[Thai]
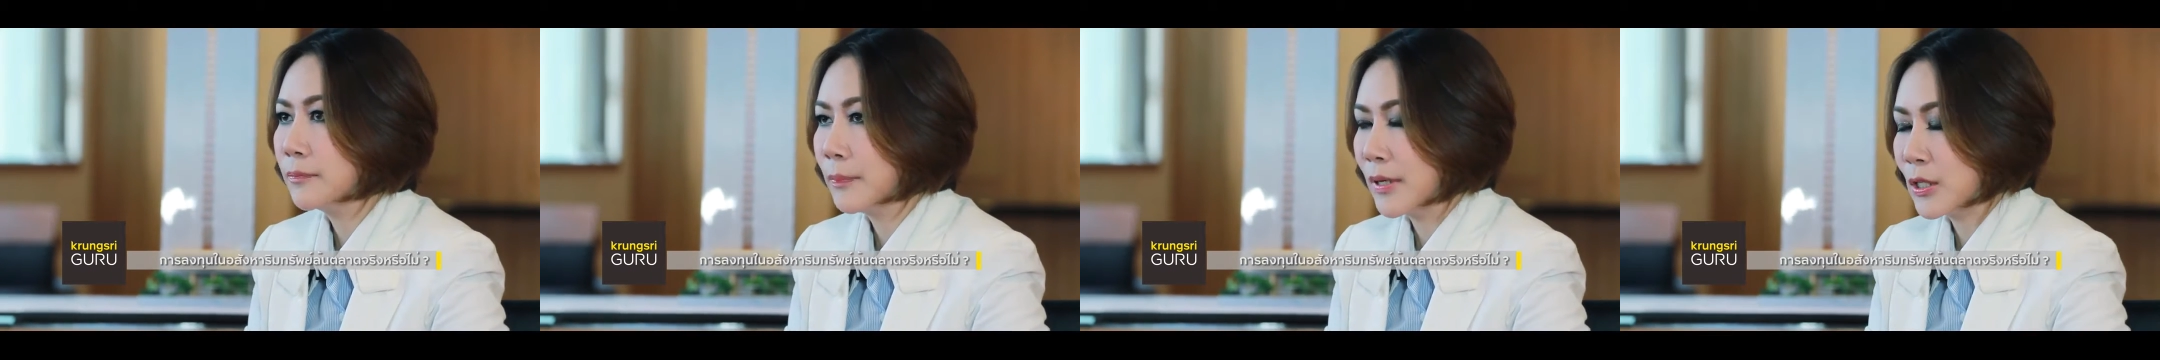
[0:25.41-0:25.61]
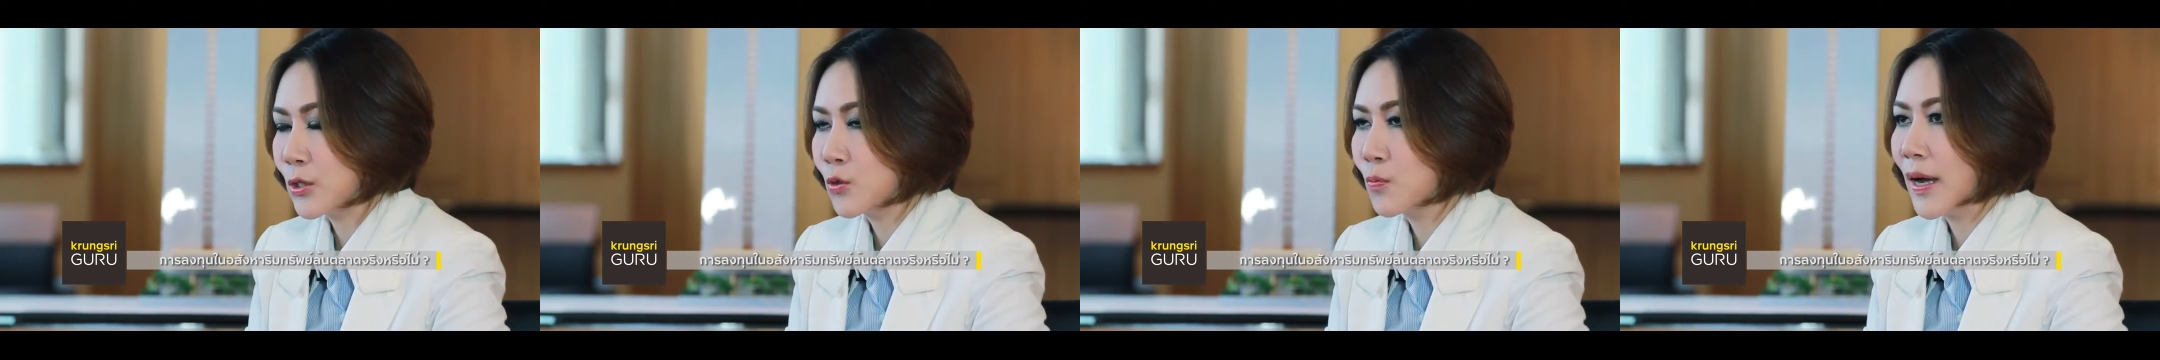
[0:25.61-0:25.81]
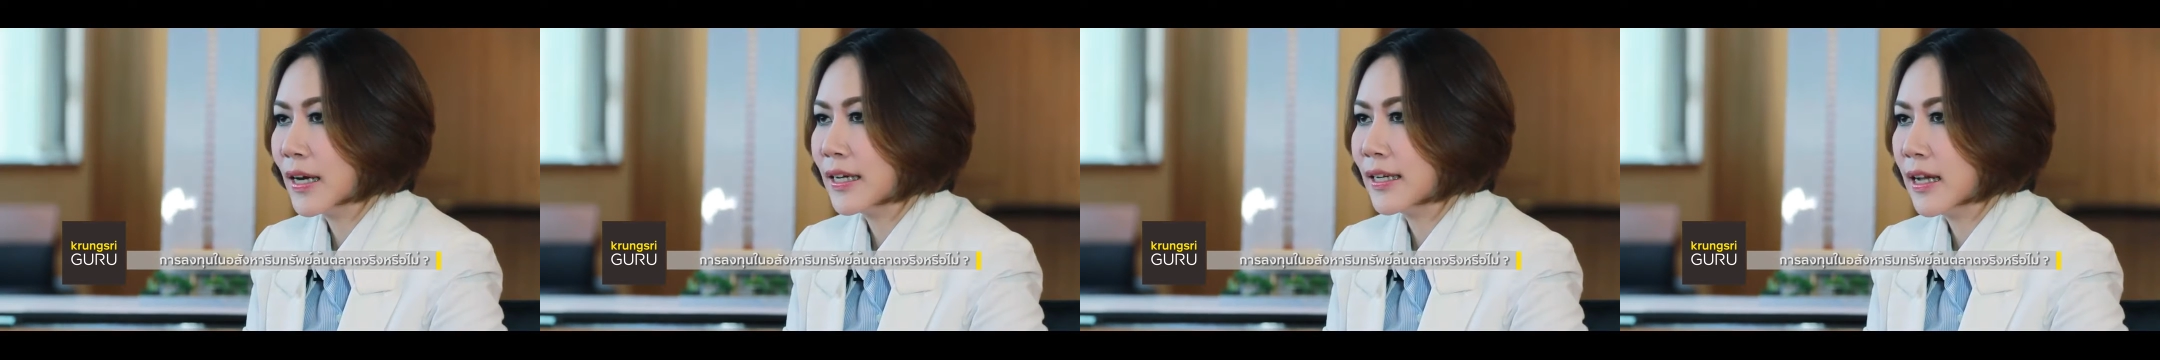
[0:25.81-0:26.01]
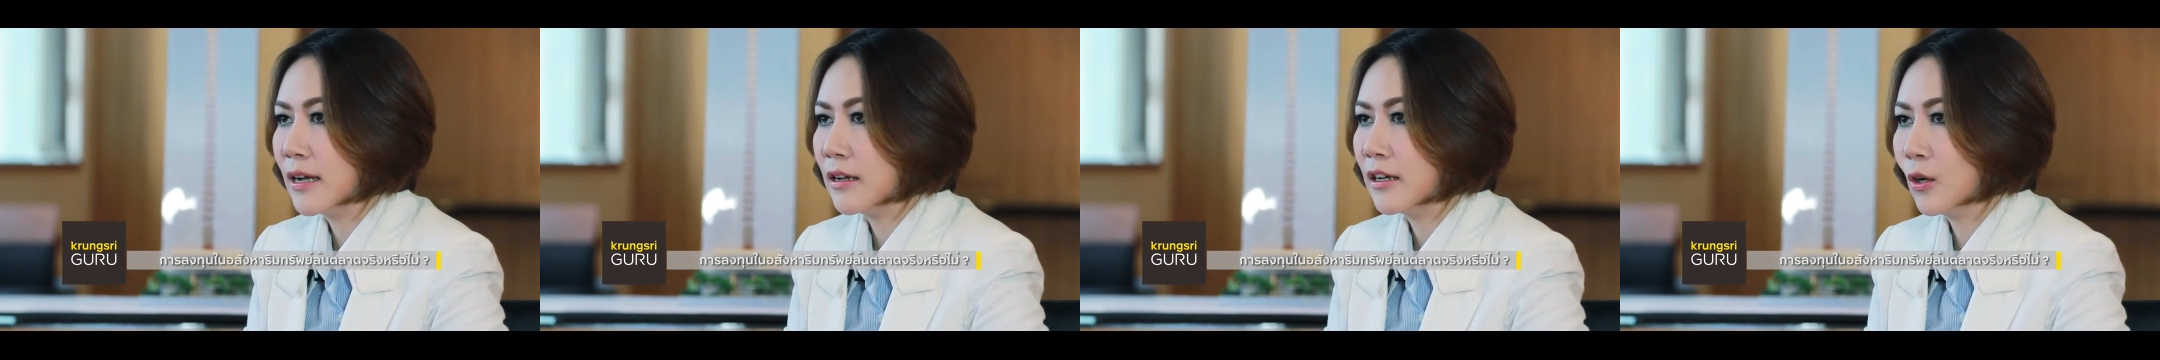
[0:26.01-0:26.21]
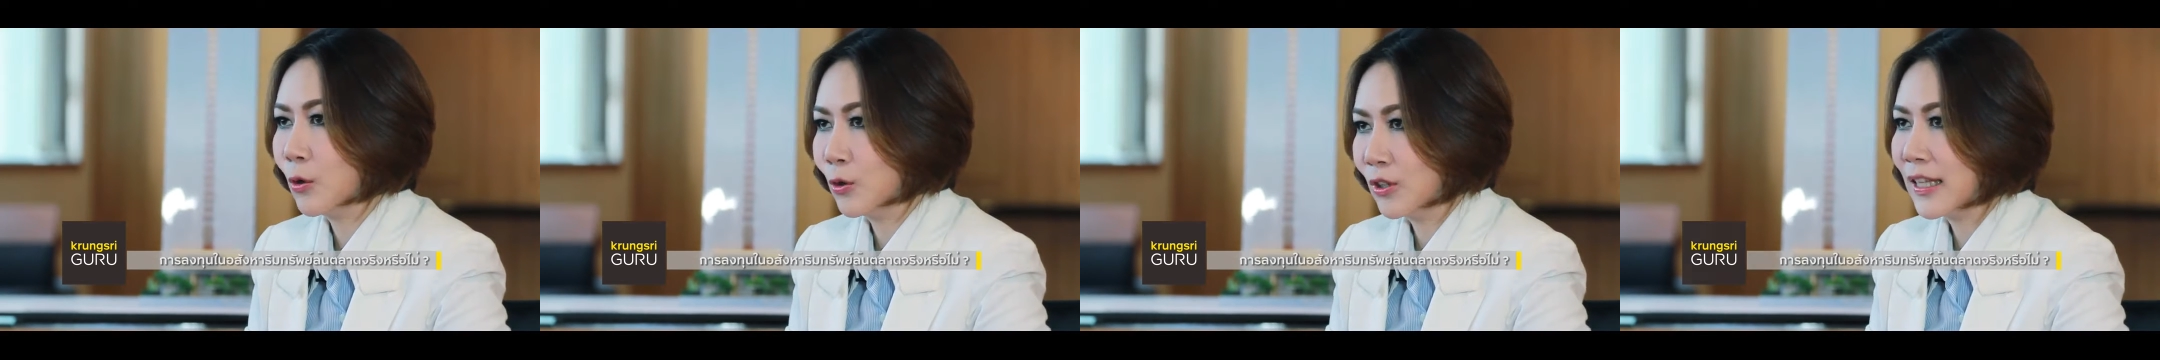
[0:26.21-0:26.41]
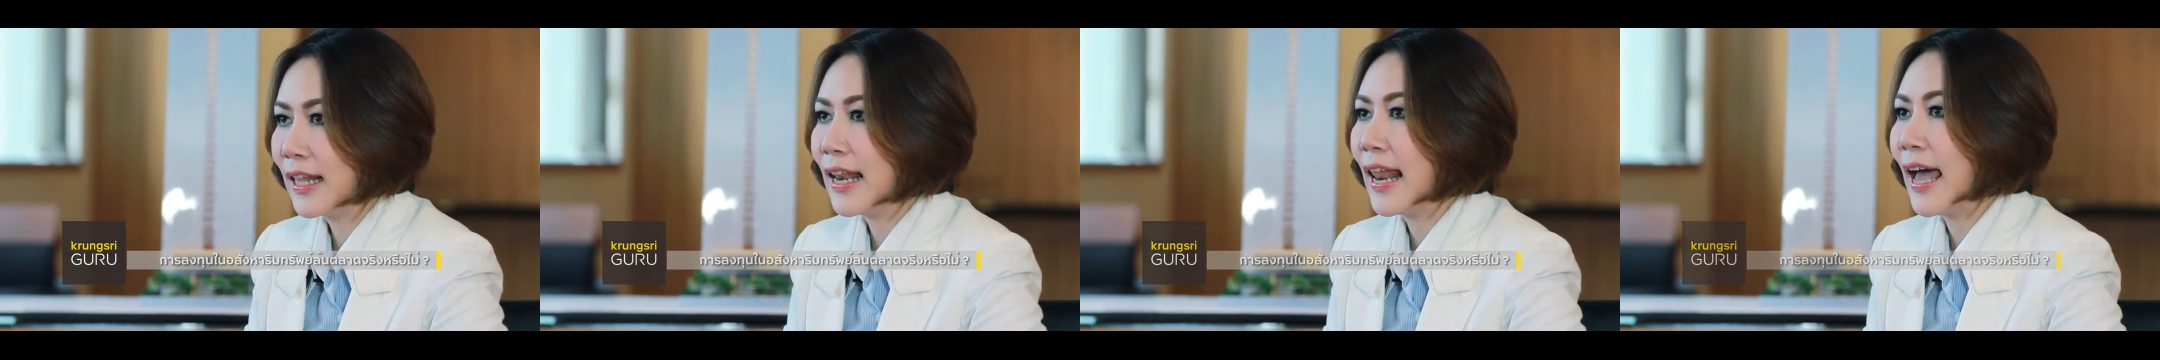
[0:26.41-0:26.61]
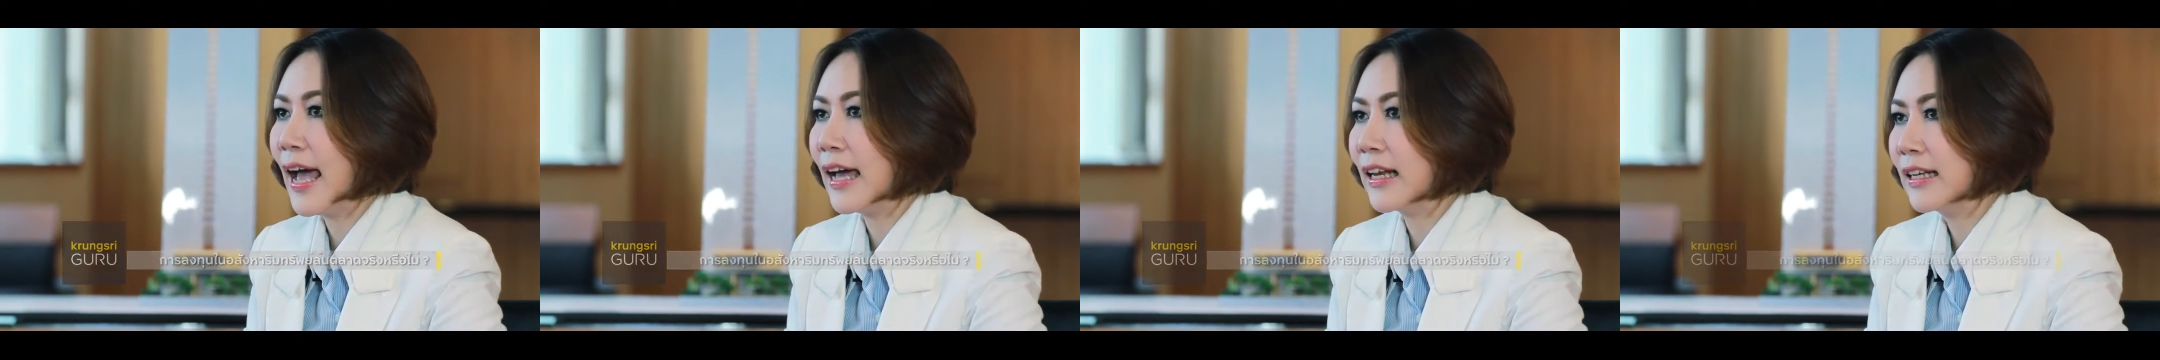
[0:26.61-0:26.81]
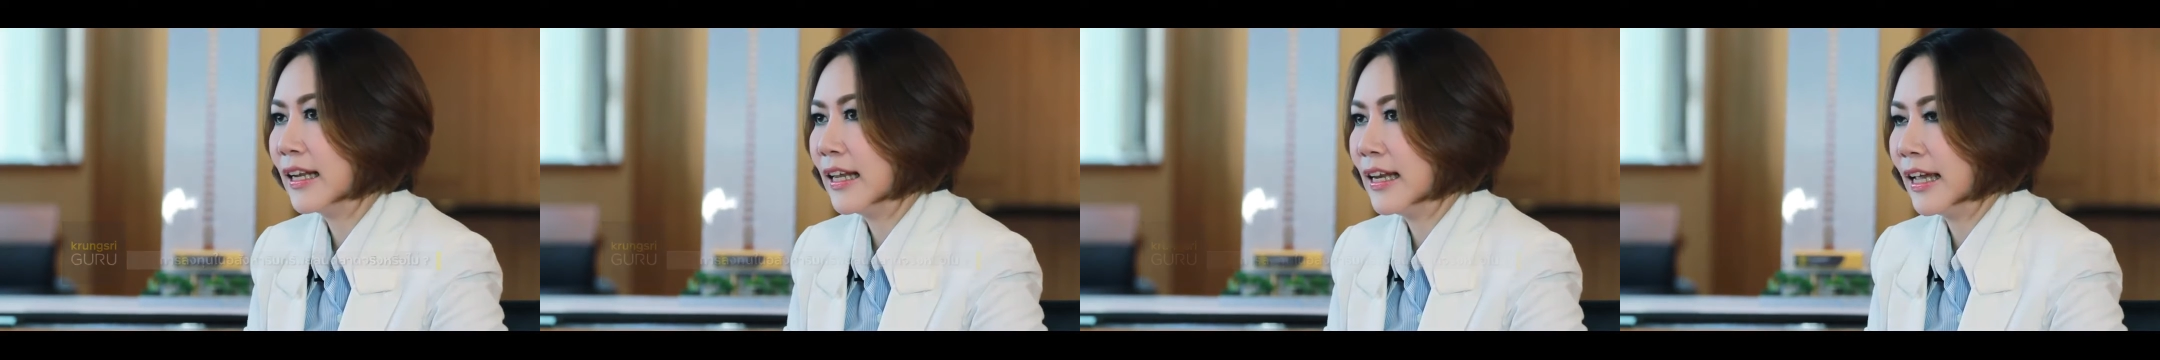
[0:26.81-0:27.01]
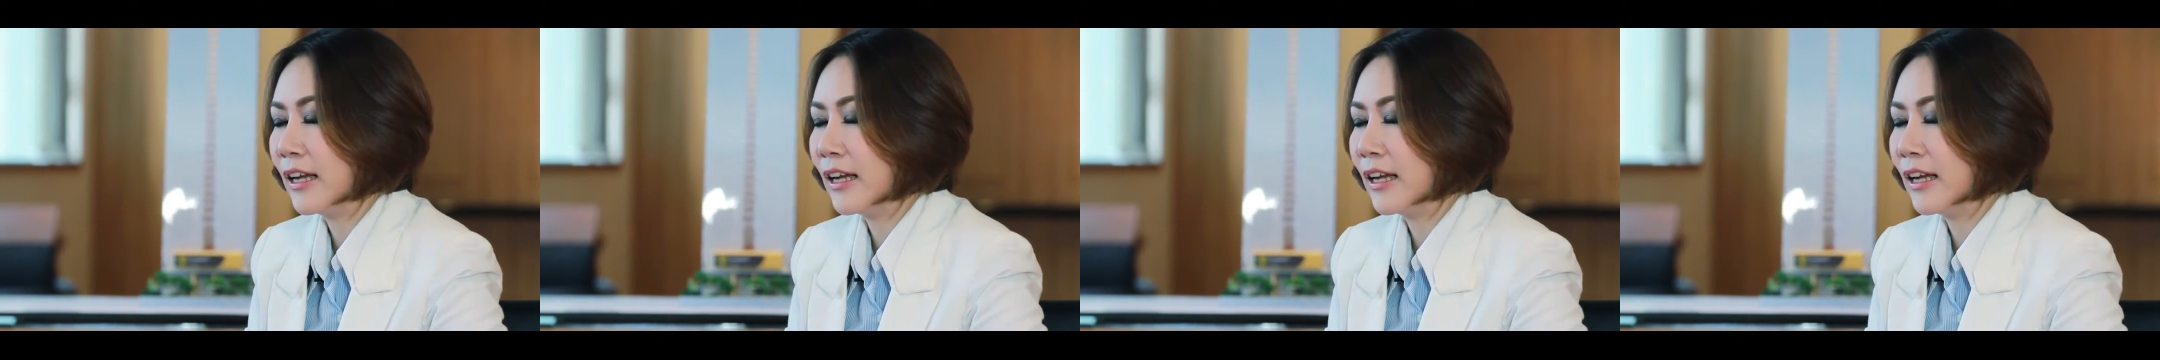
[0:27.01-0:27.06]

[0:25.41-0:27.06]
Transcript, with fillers: ปัจจุบันเนี้ยล้นตลาดห